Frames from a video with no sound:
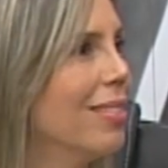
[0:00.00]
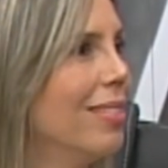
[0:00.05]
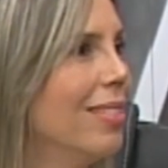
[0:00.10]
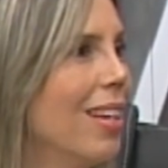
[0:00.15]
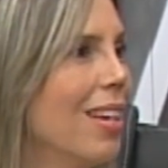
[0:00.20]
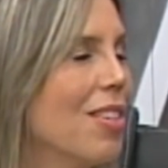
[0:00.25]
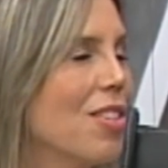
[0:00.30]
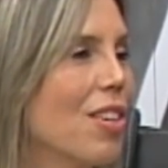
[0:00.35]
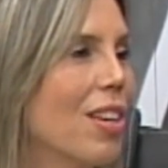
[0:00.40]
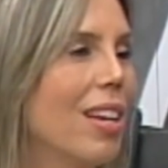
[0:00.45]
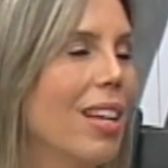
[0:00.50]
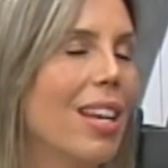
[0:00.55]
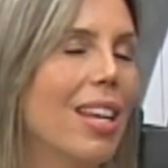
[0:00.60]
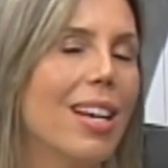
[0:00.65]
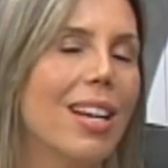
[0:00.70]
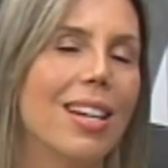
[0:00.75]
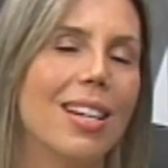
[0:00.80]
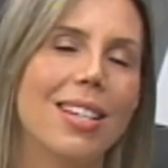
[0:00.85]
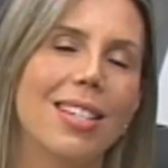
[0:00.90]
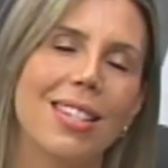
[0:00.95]
qualquer desde uma.
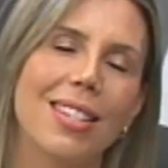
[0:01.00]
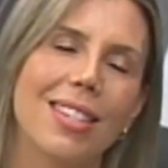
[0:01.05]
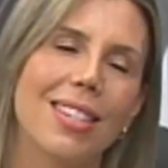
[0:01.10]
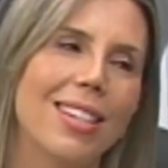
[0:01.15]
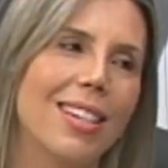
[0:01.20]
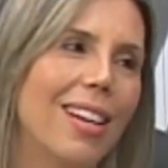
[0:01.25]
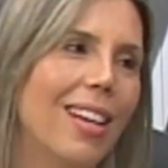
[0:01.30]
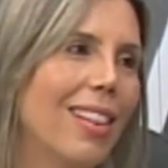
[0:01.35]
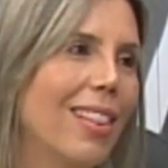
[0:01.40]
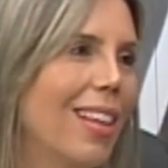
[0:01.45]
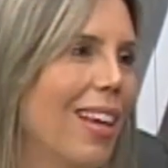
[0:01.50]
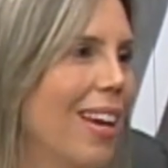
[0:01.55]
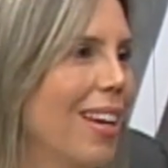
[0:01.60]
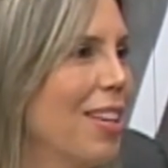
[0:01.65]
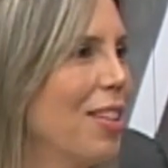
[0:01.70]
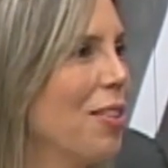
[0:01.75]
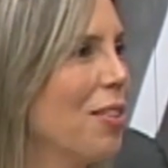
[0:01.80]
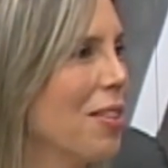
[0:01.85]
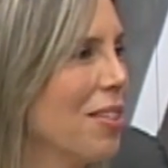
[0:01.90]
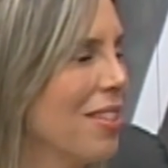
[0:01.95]
criança
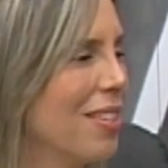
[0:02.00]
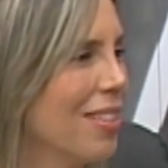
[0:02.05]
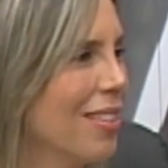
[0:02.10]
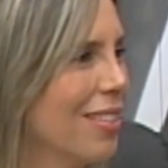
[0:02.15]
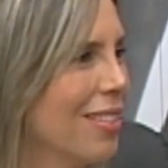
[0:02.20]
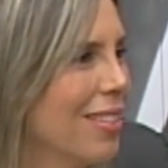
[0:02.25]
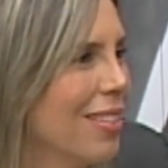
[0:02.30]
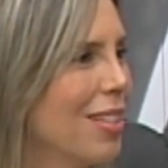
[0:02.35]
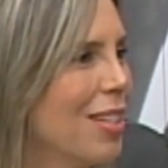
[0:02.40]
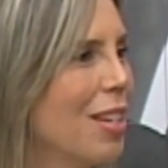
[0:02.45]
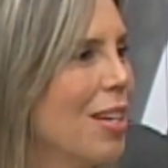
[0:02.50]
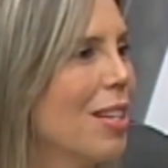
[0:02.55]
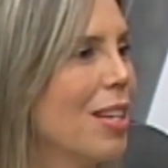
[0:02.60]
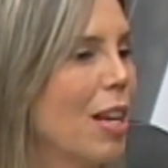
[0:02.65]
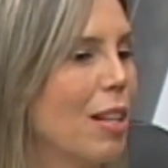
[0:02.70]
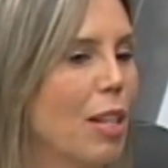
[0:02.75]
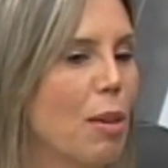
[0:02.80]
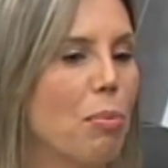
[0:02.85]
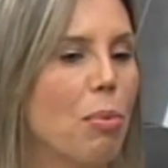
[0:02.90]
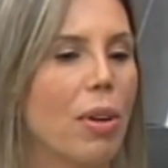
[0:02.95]
até idoso. É mesmo?
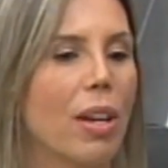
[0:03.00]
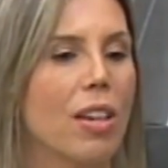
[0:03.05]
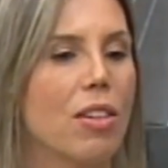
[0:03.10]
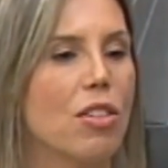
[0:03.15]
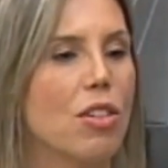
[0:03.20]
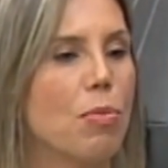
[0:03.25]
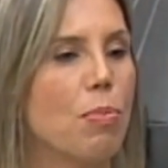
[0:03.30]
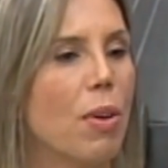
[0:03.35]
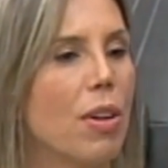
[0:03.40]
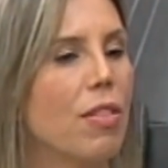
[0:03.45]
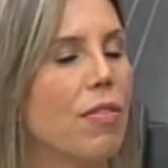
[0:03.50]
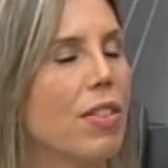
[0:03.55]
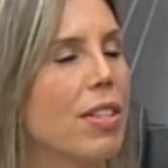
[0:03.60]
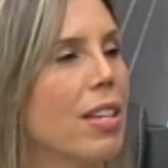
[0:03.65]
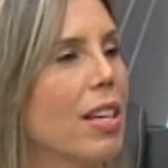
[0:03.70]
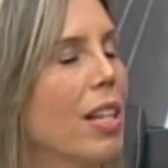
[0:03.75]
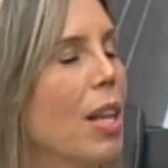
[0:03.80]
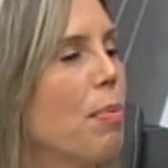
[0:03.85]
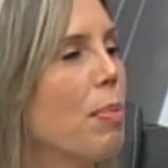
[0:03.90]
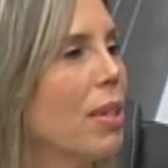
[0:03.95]
Até porque a gente pode
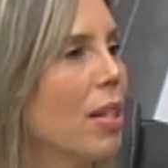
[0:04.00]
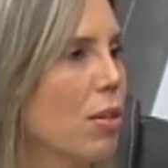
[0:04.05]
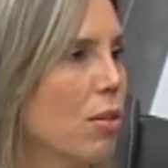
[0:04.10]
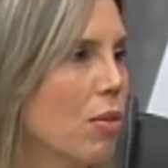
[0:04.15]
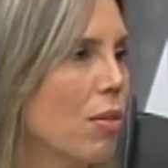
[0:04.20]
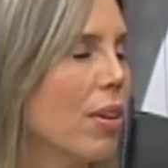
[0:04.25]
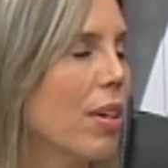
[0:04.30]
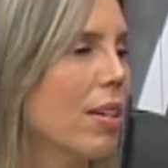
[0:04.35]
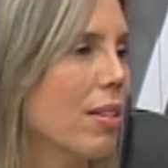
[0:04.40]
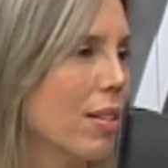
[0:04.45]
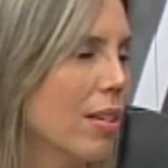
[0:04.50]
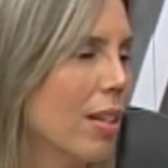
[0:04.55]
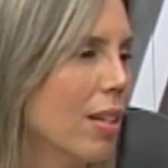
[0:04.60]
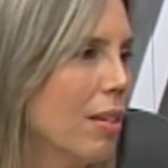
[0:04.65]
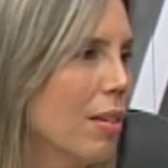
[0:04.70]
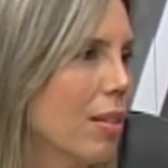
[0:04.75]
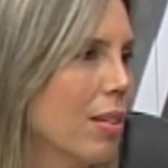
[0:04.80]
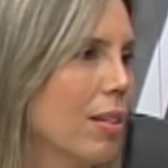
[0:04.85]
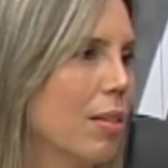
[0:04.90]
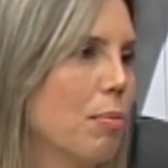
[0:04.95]
fazer adaptações,
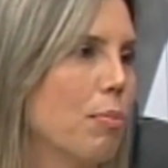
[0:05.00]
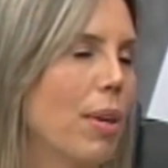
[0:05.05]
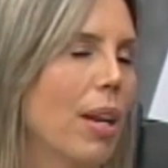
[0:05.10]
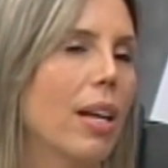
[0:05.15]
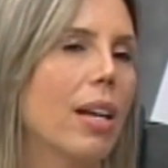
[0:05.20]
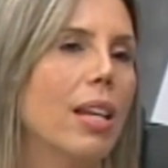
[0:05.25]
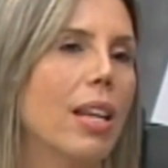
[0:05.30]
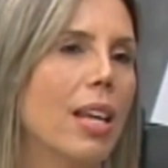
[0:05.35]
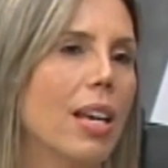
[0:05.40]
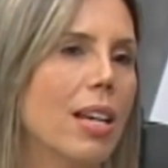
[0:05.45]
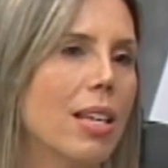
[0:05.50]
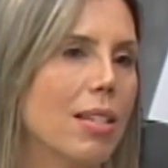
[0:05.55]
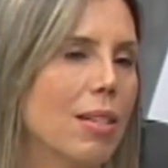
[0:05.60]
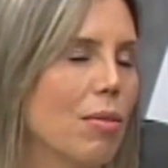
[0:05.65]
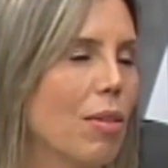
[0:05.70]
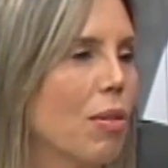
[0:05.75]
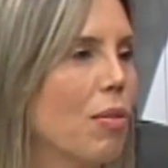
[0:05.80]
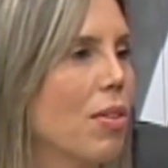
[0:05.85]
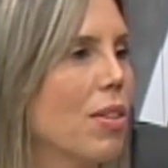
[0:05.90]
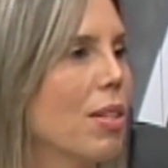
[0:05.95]
né? Para
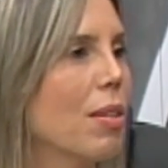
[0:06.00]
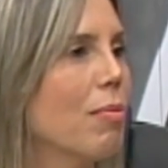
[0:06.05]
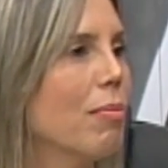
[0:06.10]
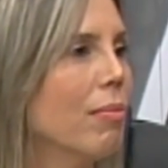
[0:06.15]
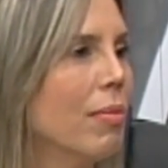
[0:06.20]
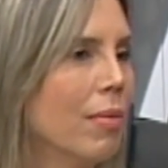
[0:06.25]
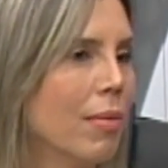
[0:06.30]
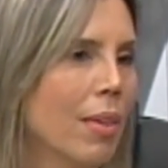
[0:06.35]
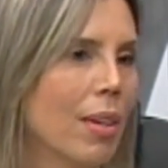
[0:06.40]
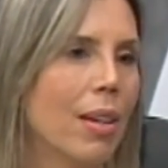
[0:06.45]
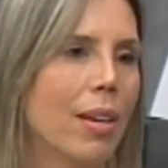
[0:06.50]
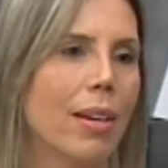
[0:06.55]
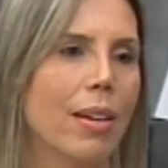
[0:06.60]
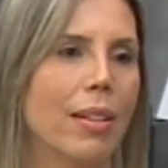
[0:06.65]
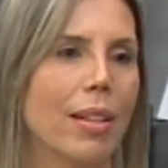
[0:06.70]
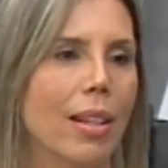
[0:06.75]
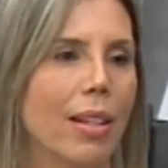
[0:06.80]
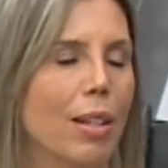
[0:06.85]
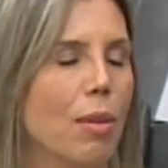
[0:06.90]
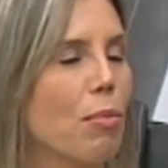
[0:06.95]
criança é uma coisa
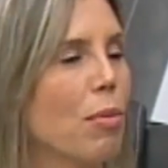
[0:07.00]
que tem que ter um